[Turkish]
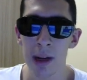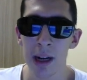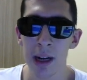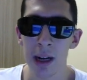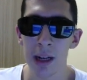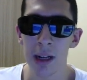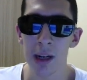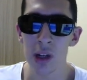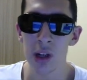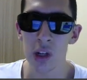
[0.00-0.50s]

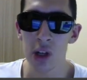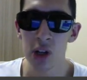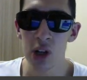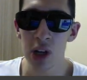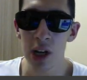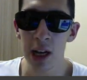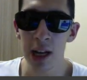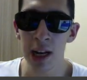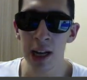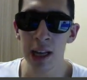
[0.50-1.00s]
kartlar
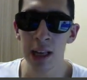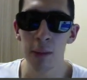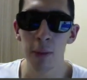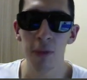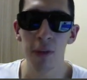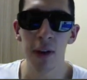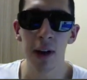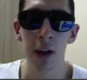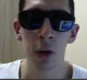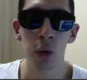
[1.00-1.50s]
çıkacak herhangi bir
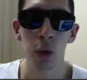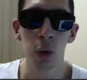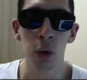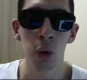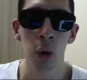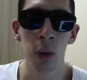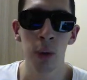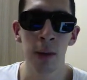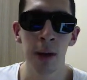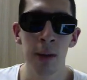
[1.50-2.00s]
fark yok
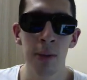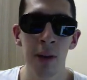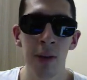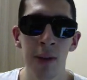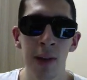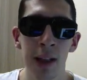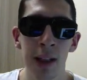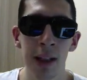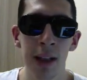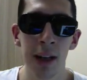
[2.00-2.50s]
normal bir
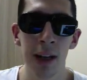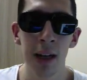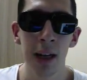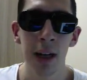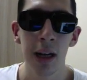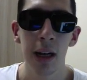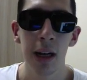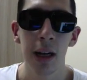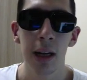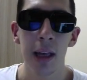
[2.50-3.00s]
eventten.
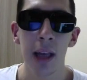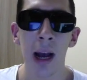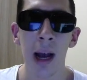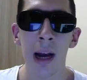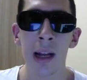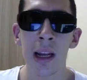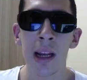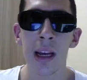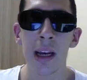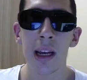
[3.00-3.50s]

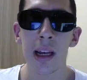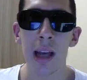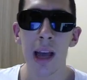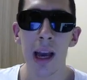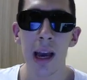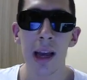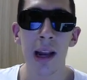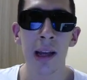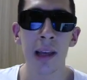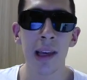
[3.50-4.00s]
Yani
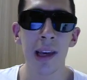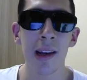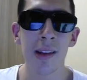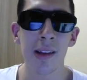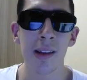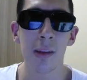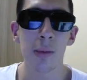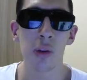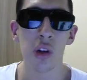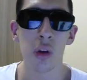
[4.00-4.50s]
herhangi
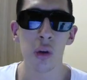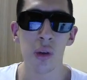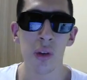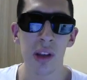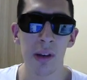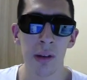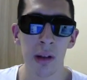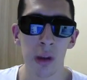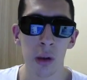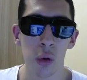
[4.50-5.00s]
ekstra bir şey yok
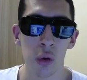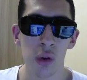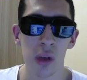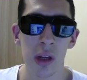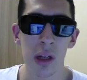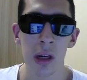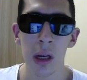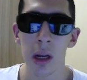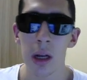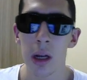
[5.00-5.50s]
sevgili
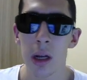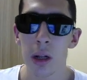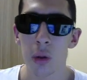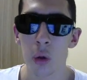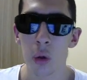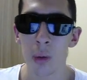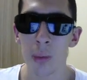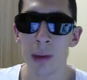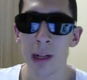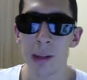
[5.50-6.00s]
dostlar.
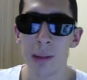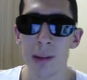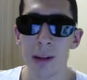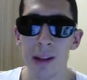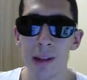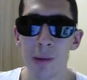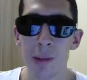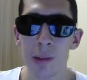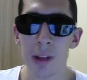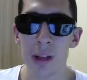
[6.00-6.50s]
Normalde beni
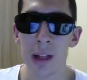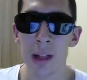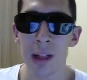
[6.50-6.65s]
Twitter'dan